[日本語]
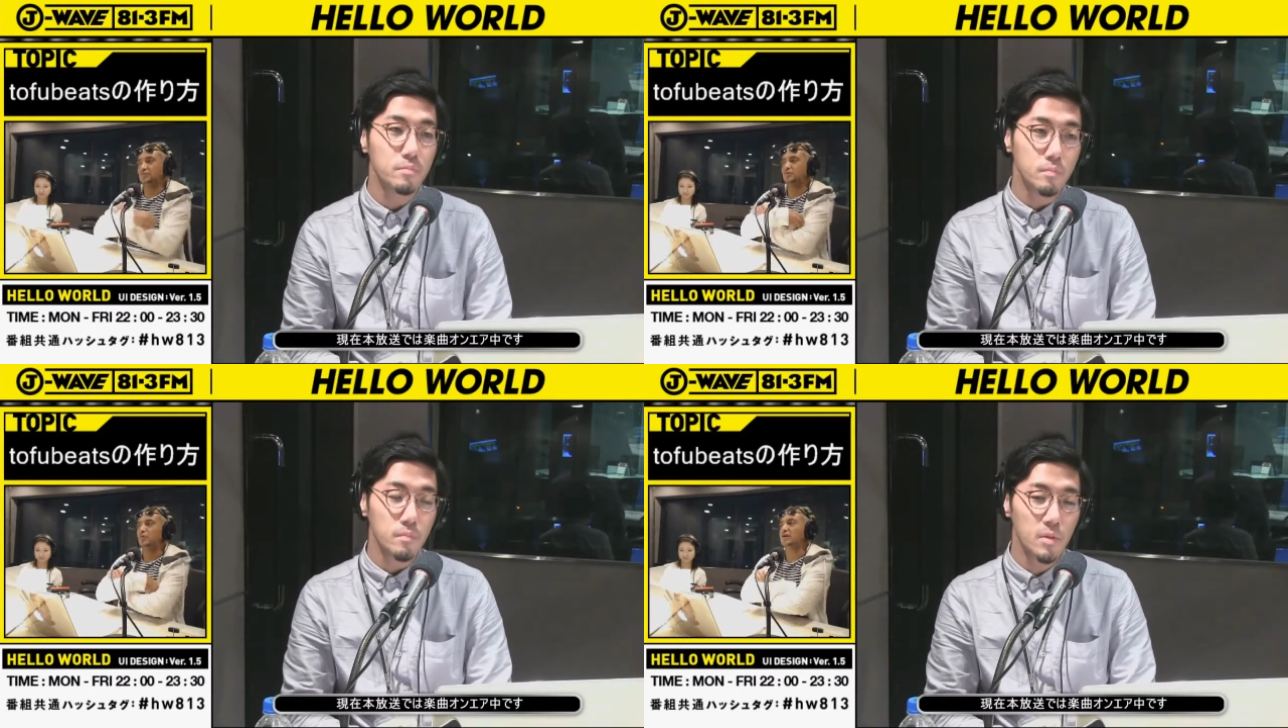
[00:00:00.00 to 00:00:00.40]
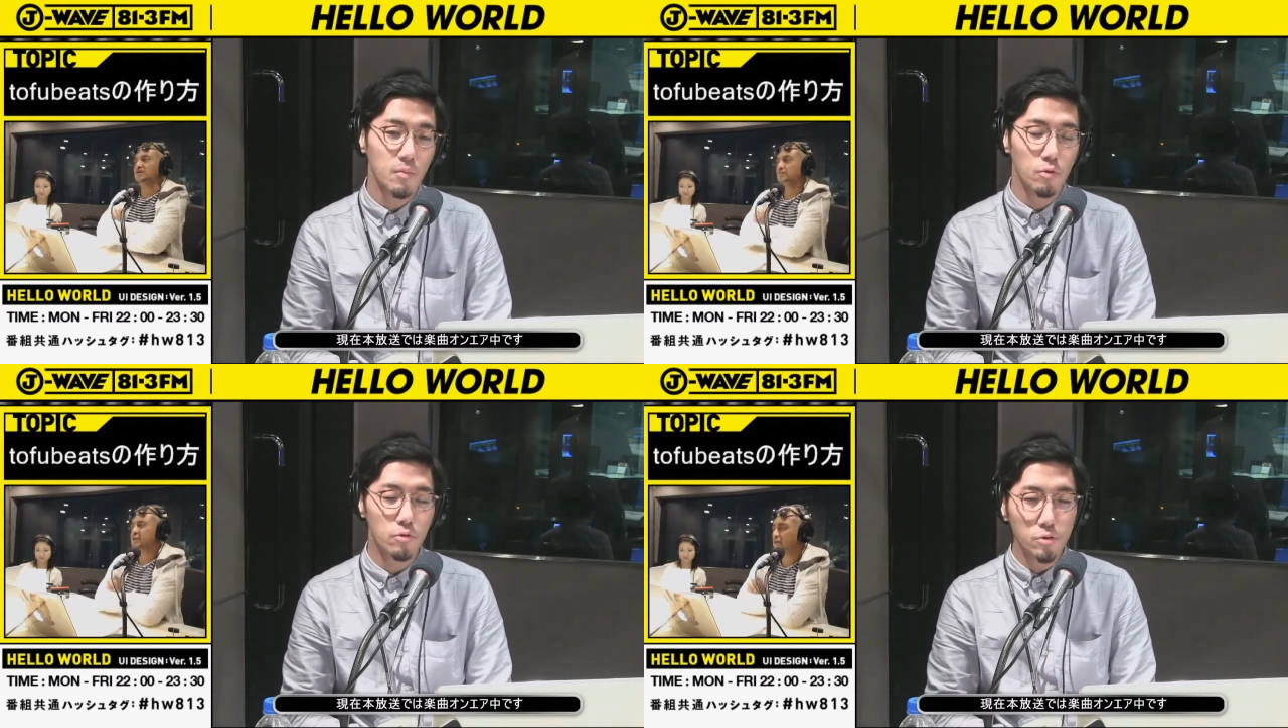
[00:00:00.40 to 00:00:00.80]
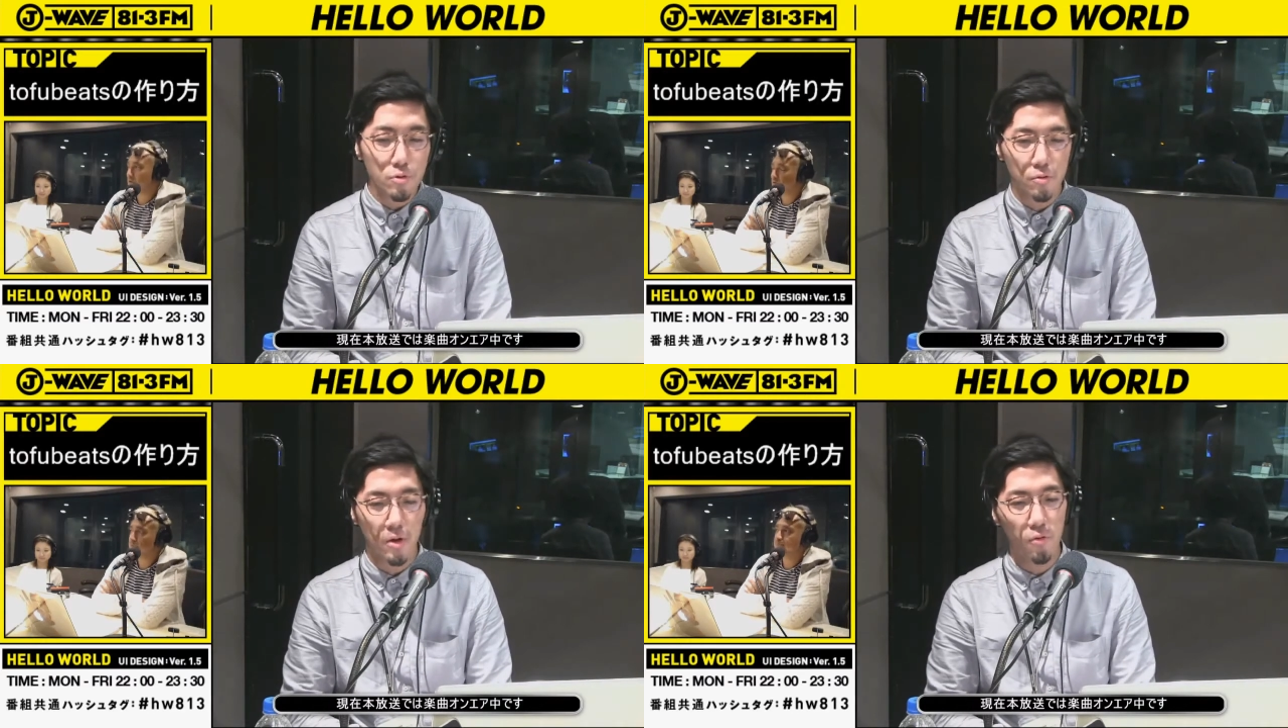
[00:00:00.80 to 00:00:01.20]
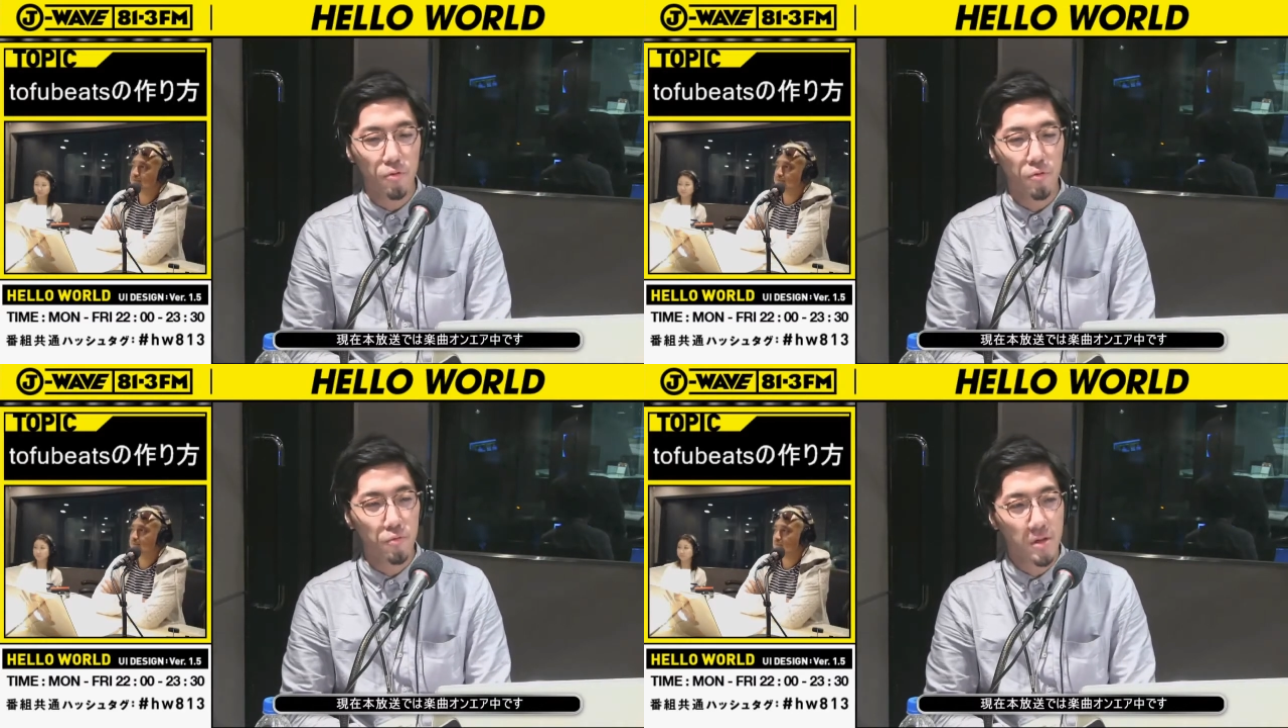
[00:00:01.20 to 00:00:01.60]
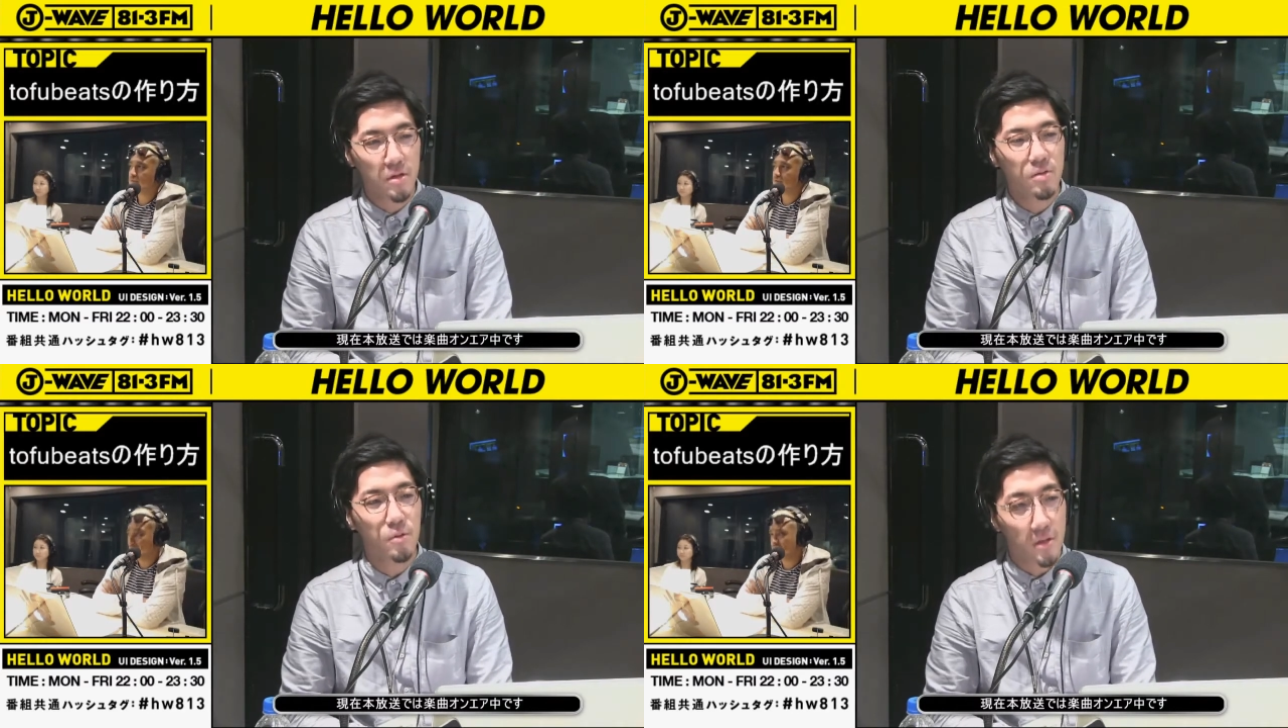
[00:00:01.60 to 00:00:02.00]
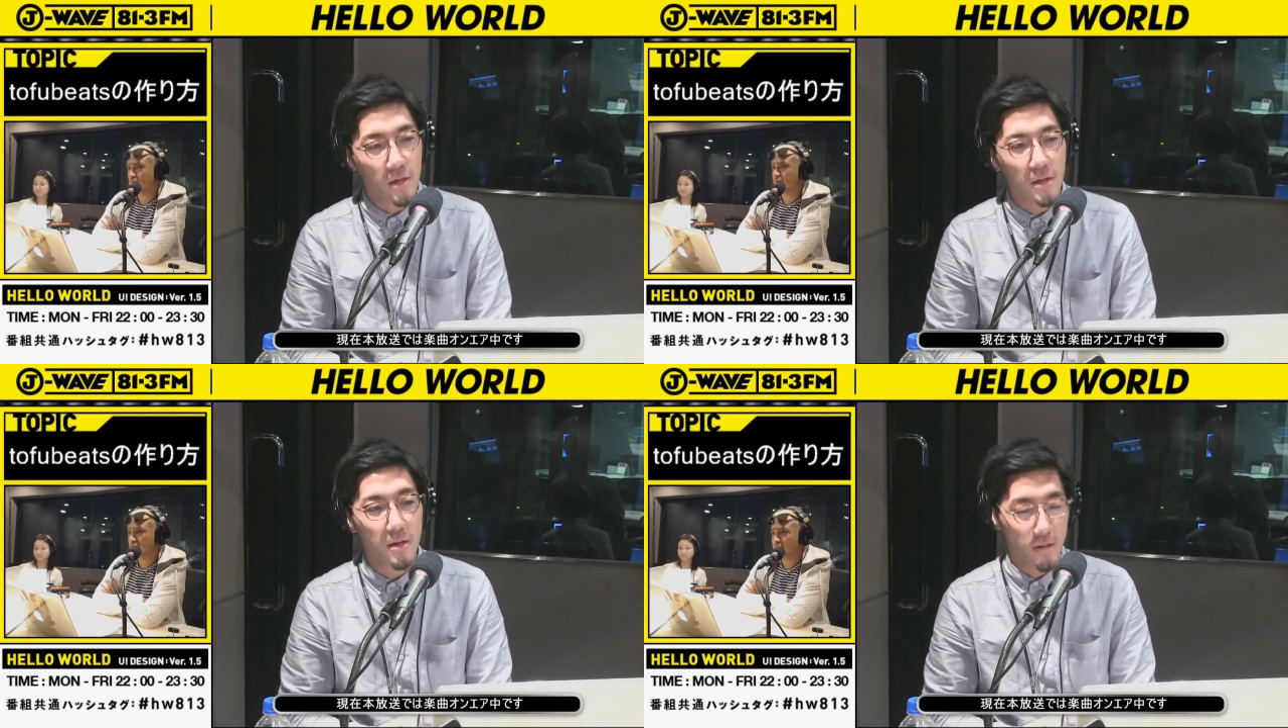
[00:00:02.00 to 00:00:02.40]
あの動かして。六十とか本当といいっすもんね。いいっす。